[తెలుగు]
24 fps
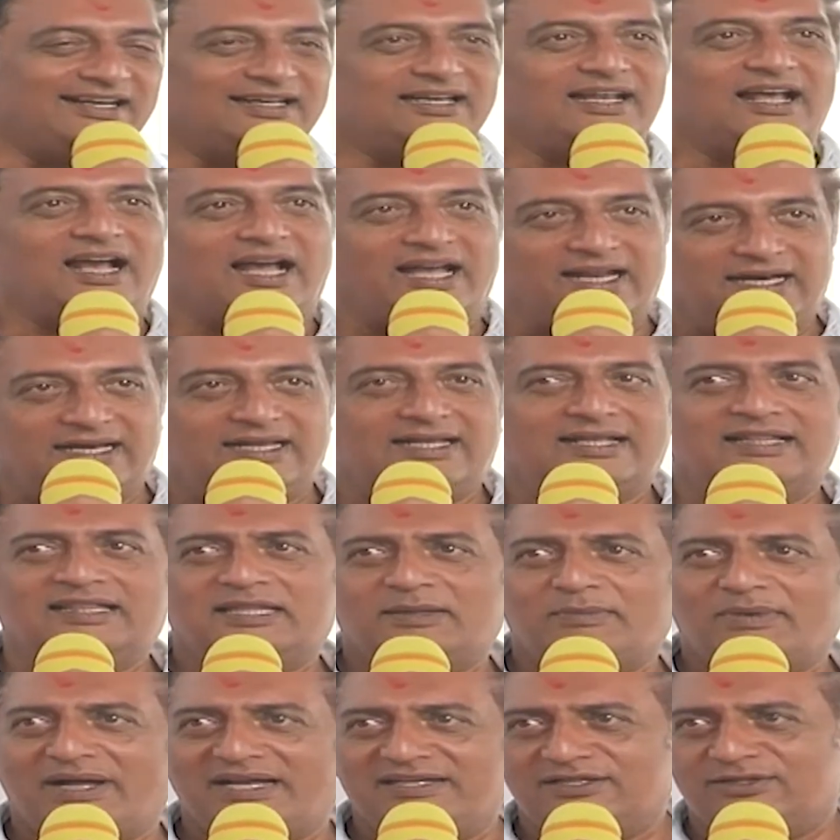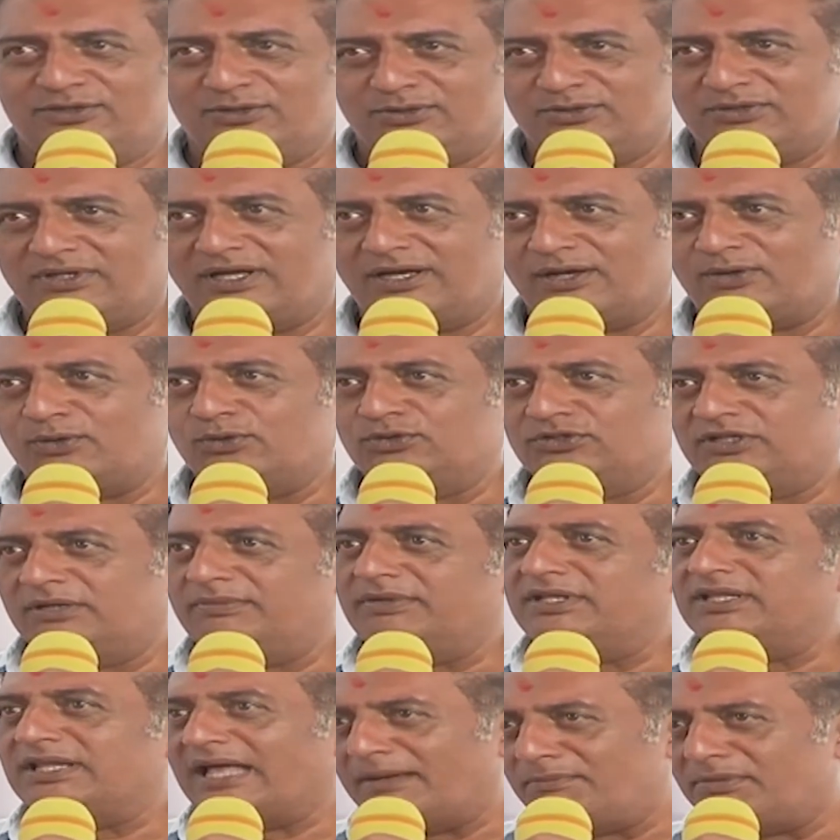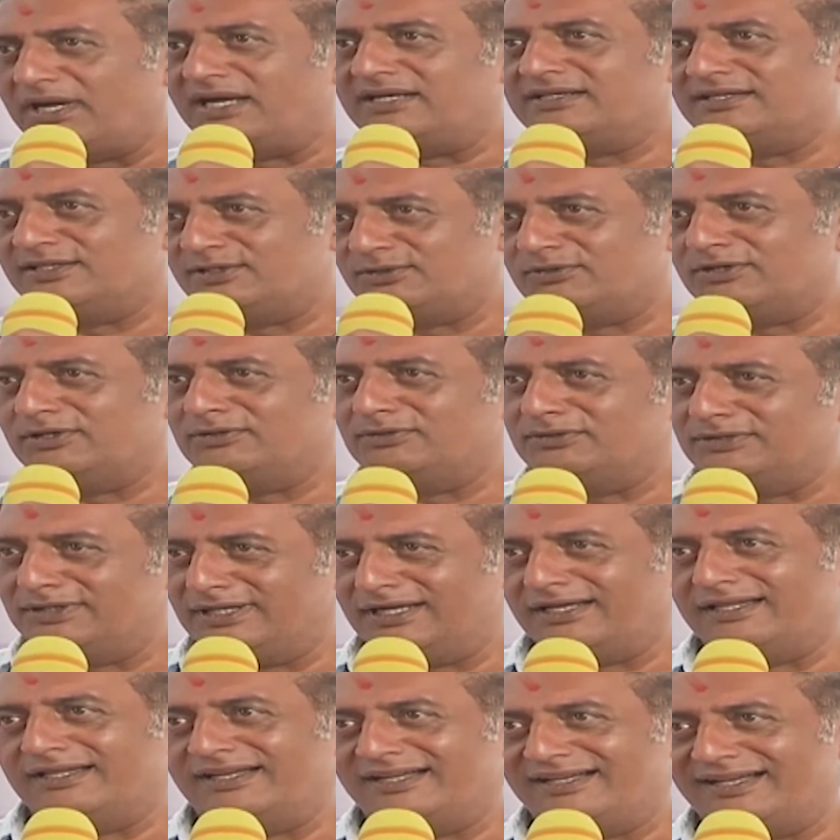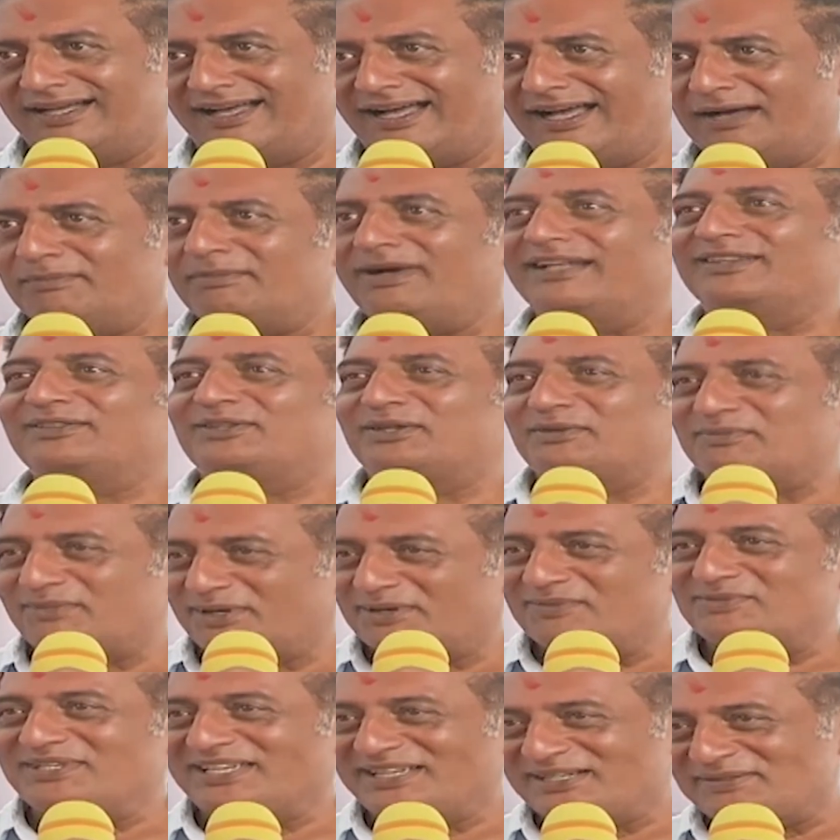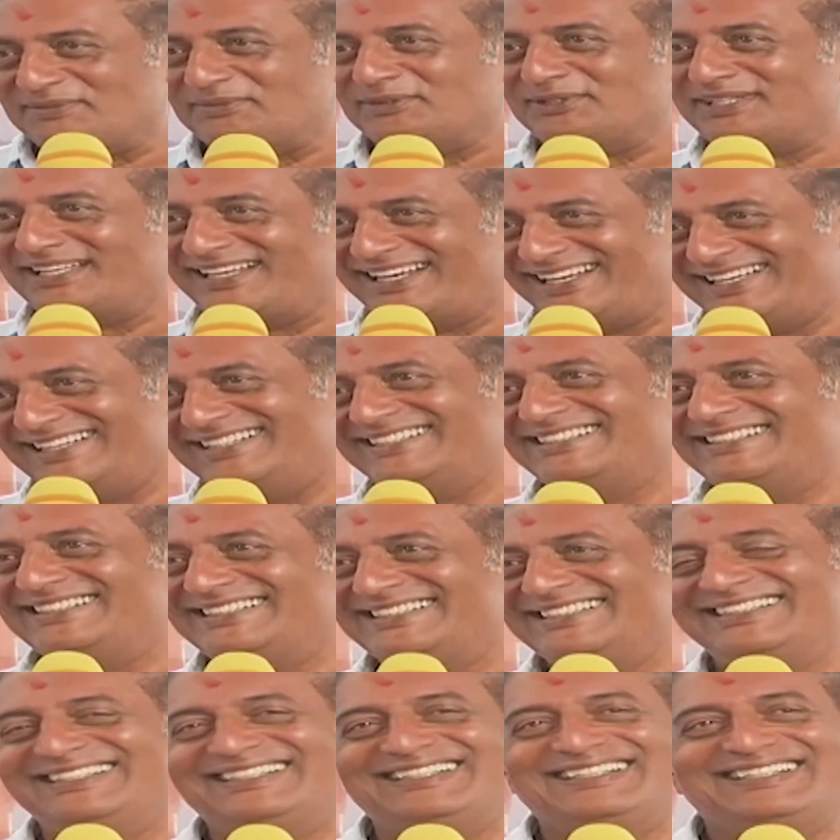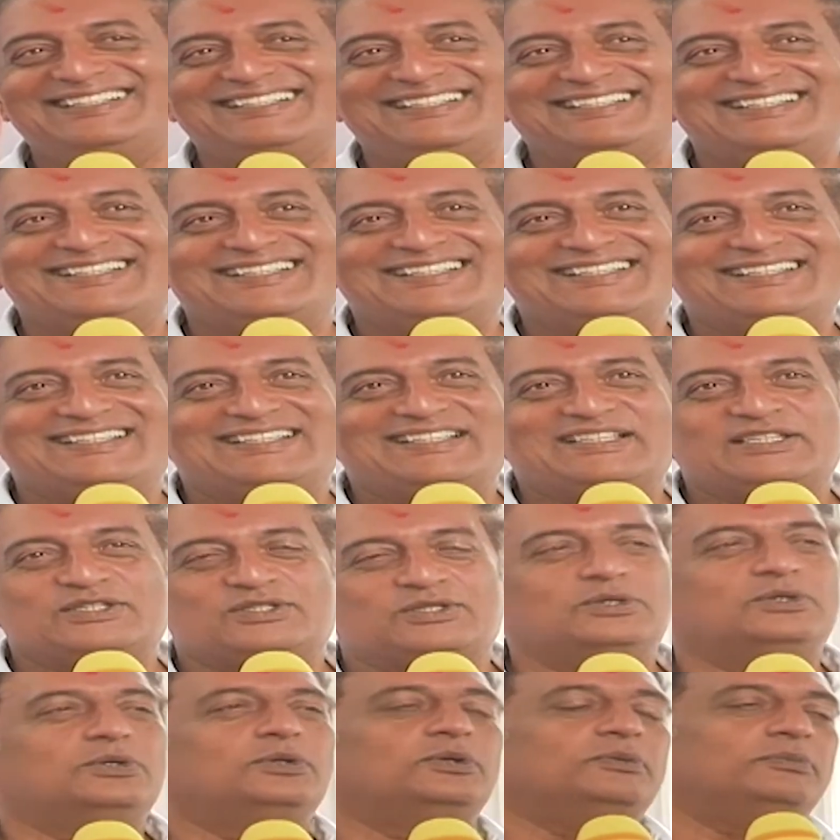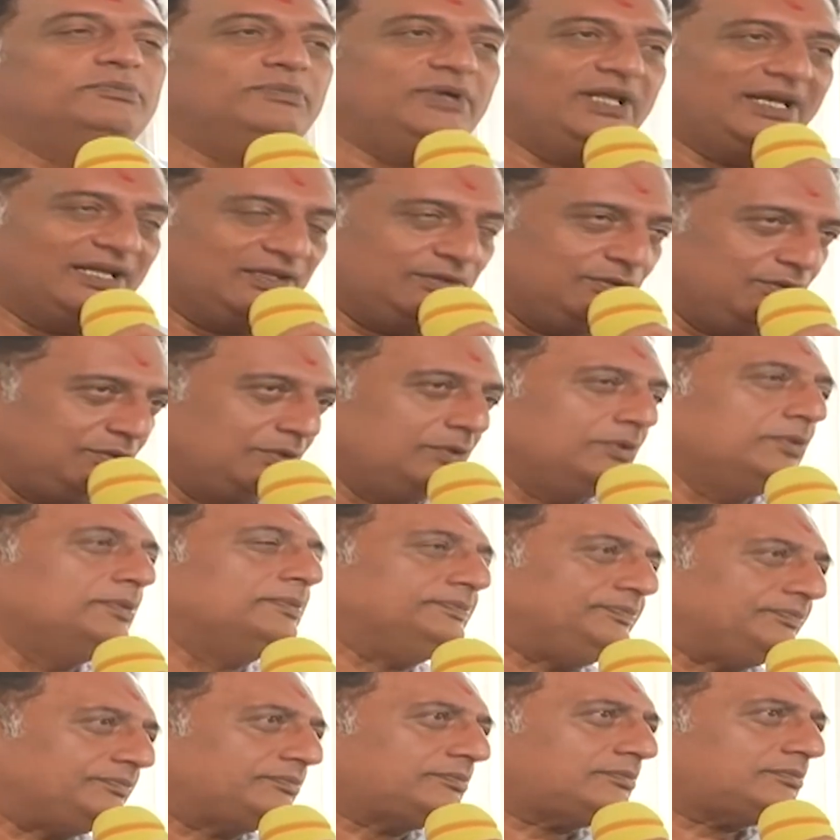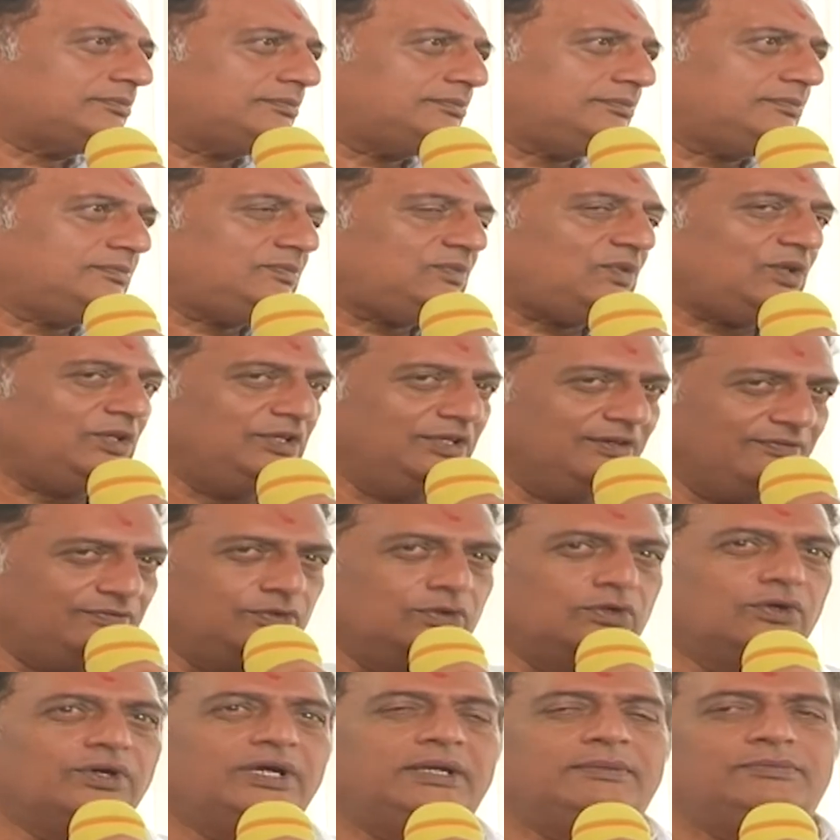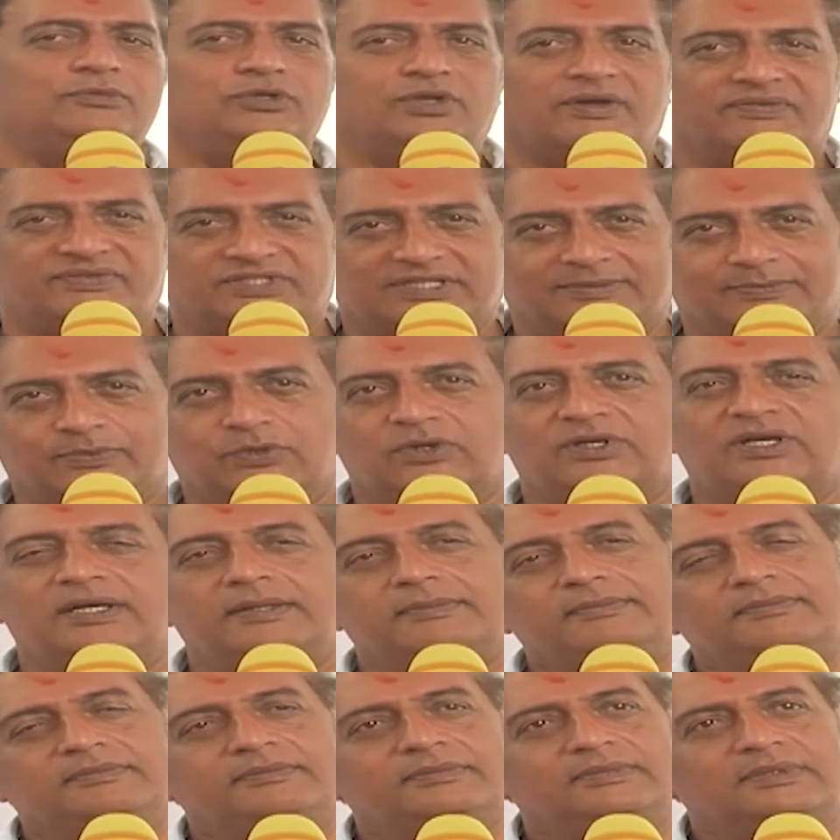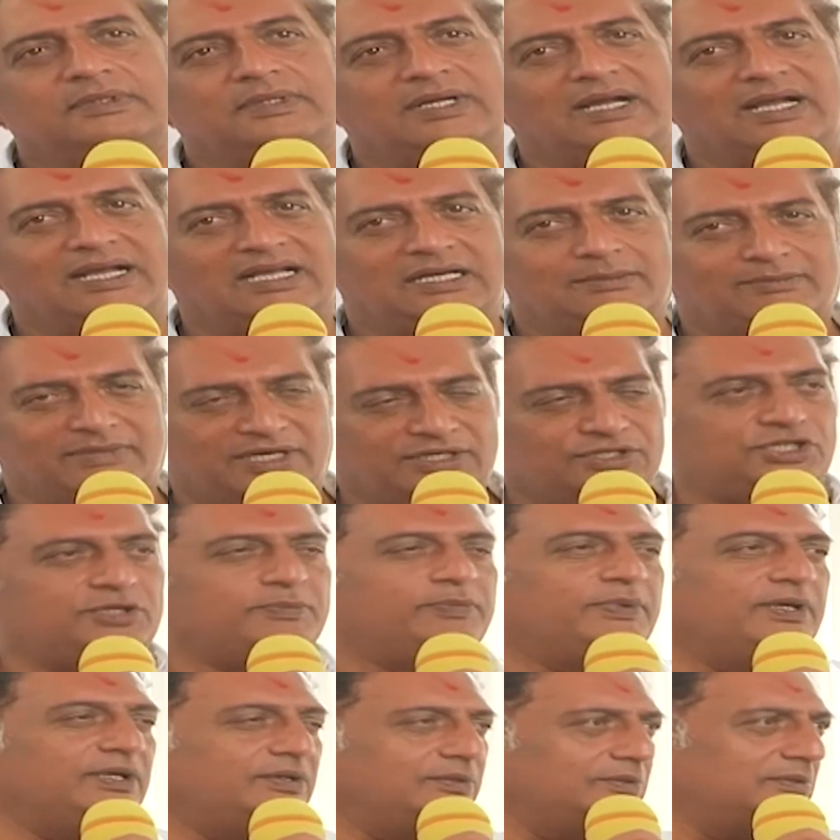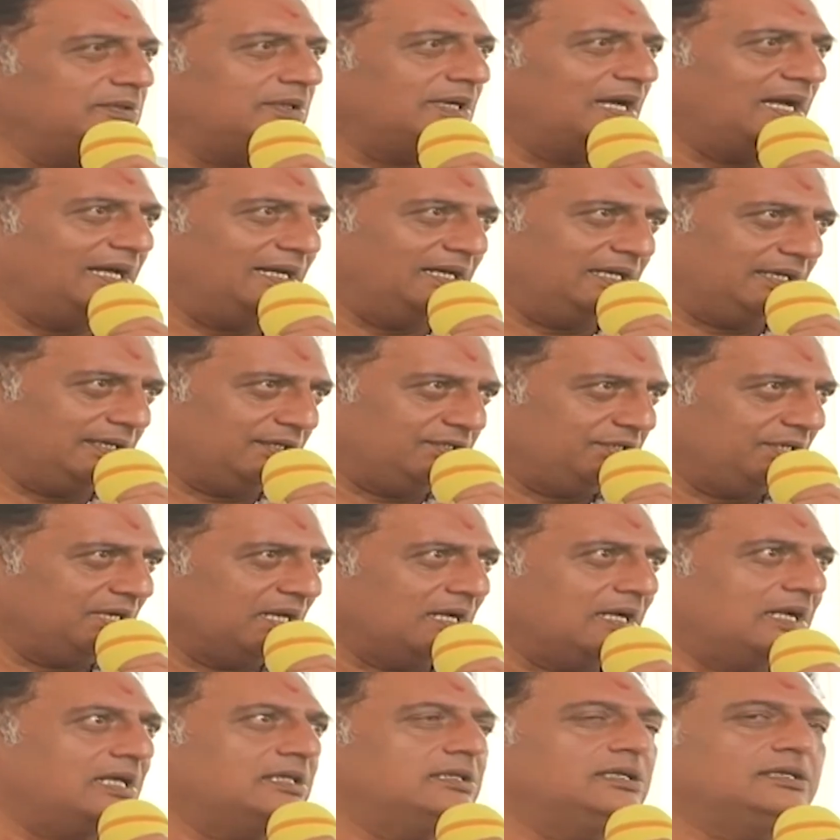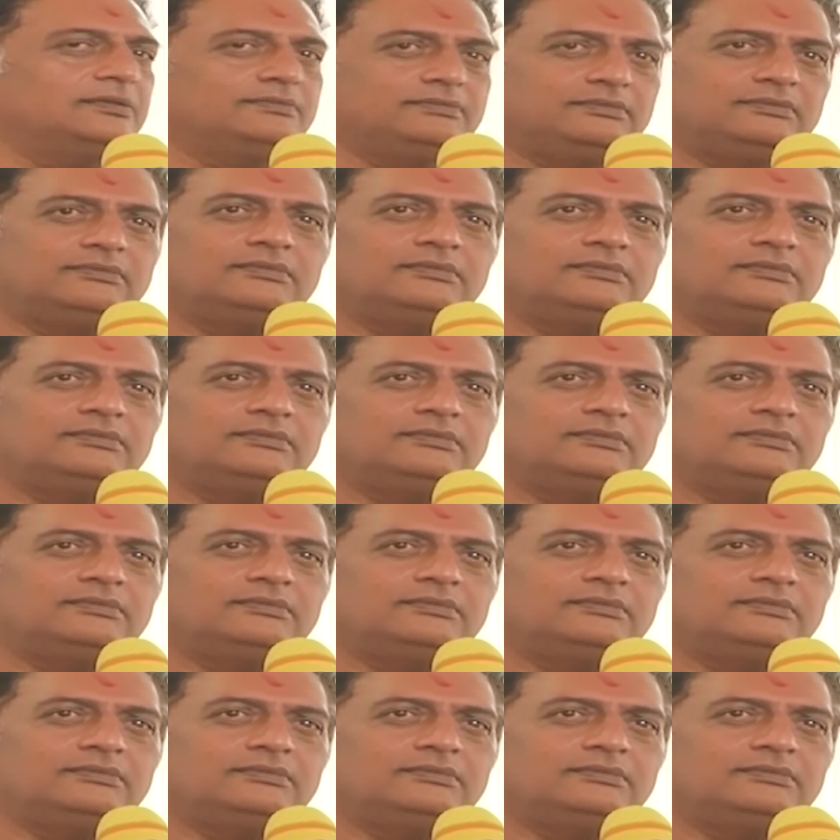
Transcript: అంటే ఆయనకి ఎంత బాధ్యత ఉందో ఆ కూతురు మీద నా బాధ్యత కూడా ఉంది కదా ఆ మాత్రం మనం చేయకపోతే ఎలా సో మీరందరూ యు హెవ్ నోన్ ఎమ్ యూ హెవ్ సపోర్టెడ్ ఎమ్ ఆయన మంచి పేరు ఆయనకి ఇచ్చిన ఆదరం